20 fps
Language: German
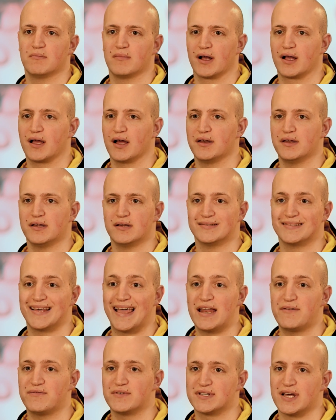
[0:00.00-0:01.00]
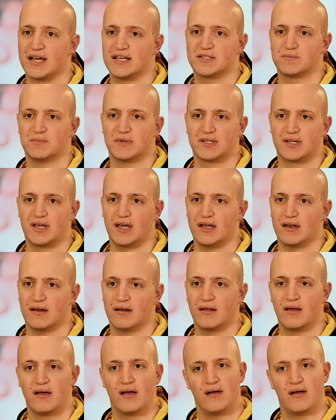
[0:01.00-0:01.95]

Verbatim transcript: man kann ins Advertisement gehen,